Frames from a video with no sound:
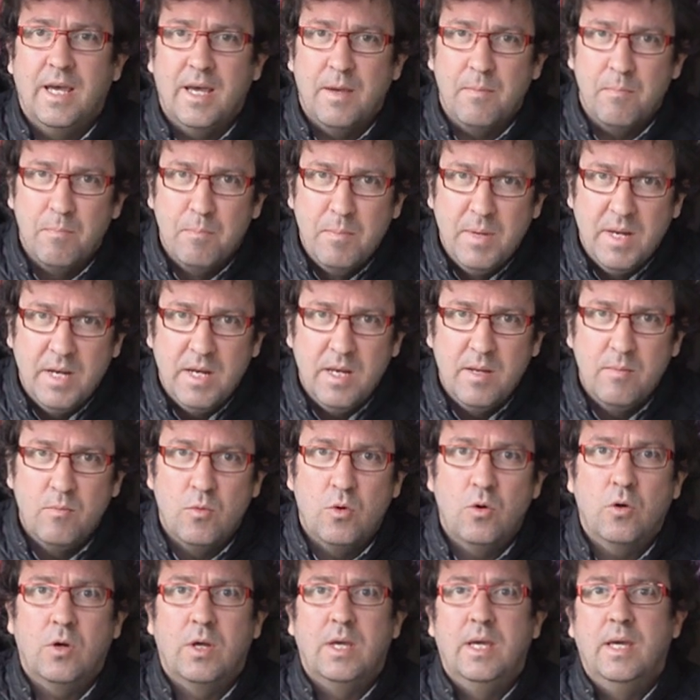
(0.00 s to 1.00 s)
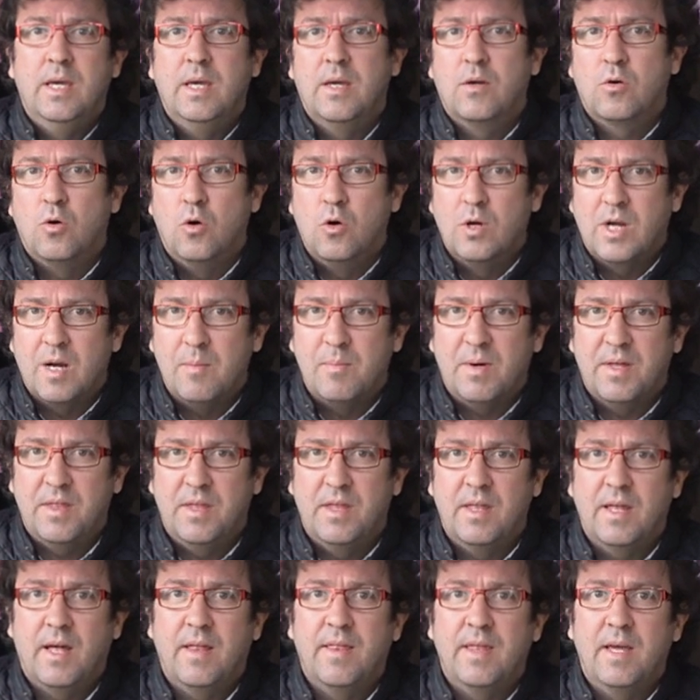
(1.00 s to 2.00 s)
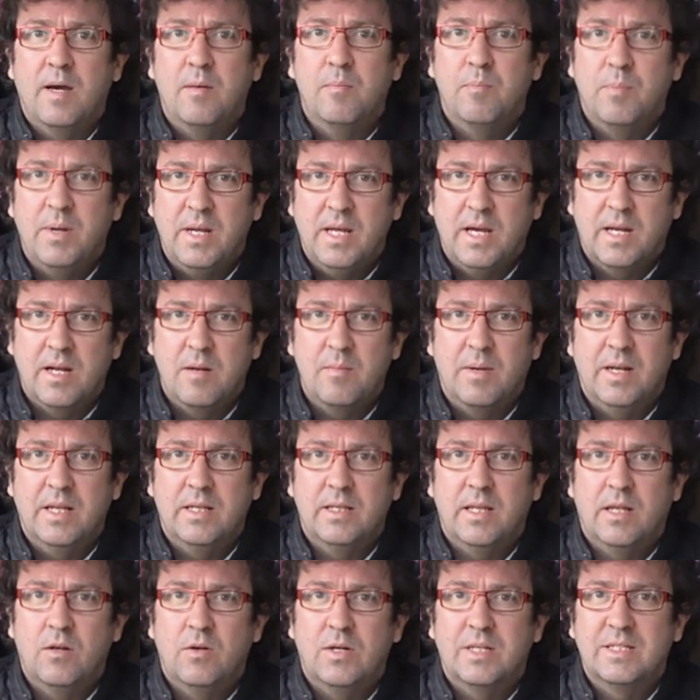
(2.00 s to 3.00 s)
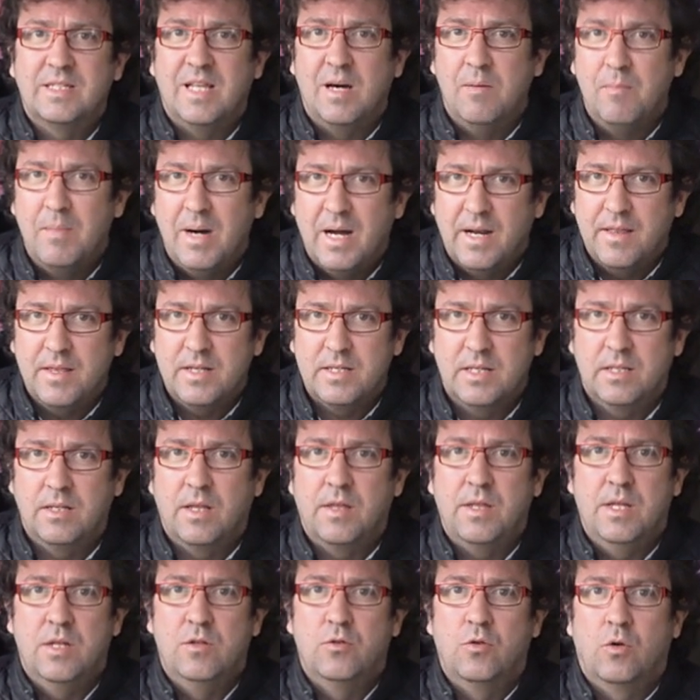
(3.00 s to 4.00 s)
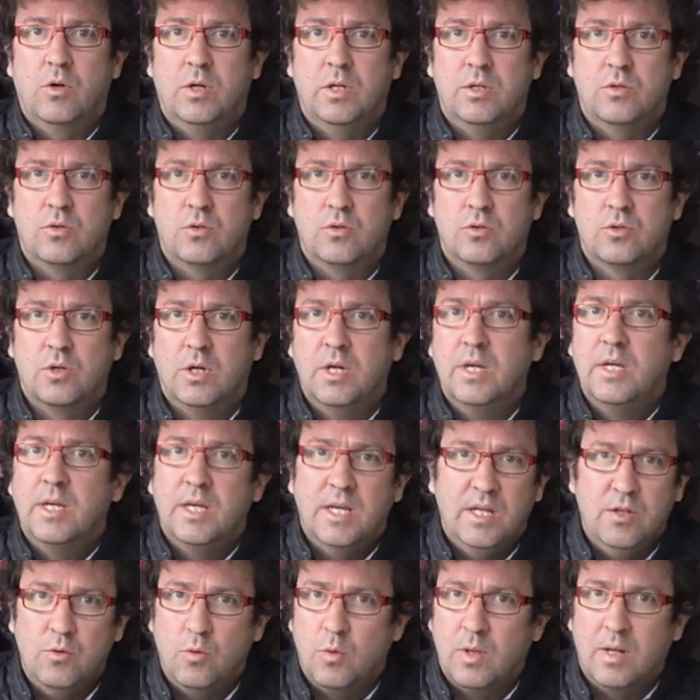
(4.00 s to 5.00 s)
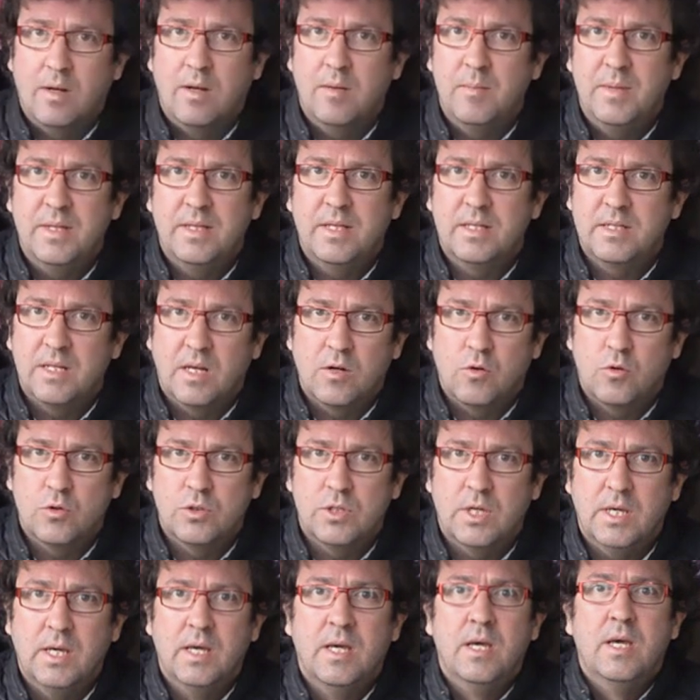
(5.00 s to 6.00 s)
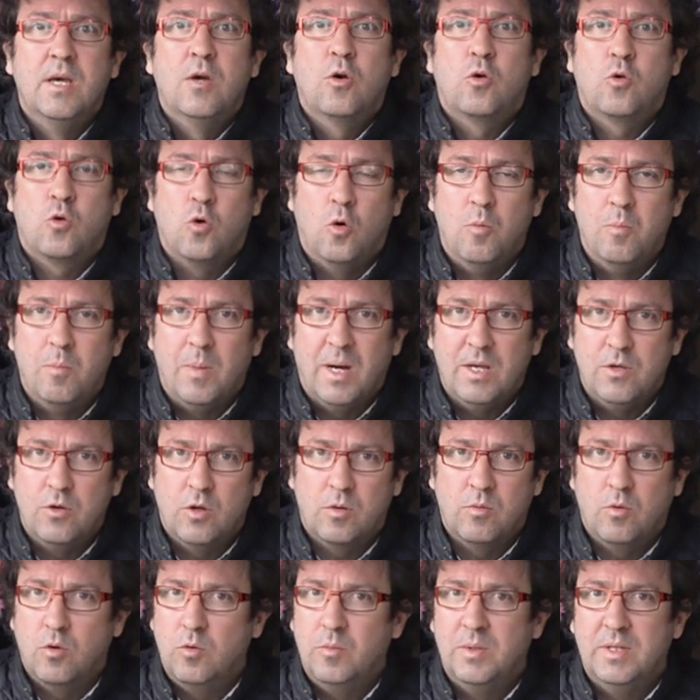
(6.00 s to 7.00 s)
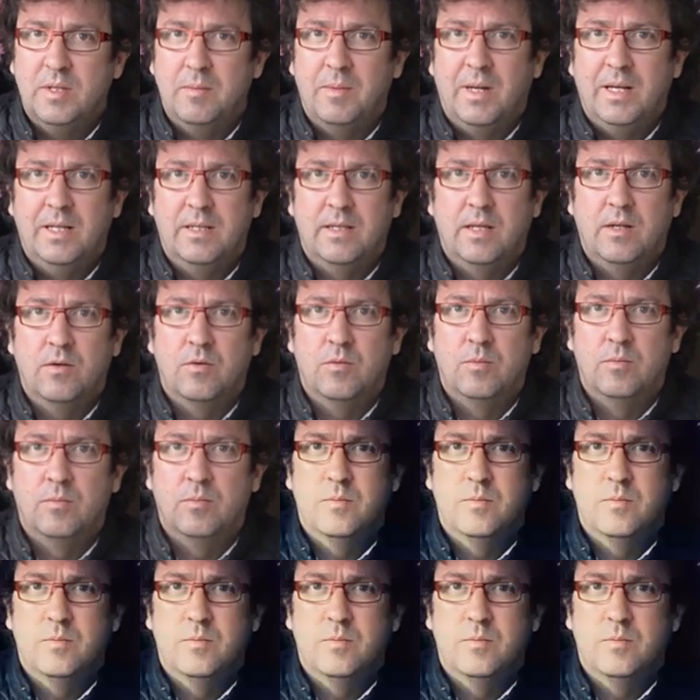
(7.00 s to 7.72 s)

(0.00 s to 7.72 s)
mínimo y con capacidad de ampliar el maletero hasta más de 700 litros. Indudablemente es el coche con mayor volumen de maletero.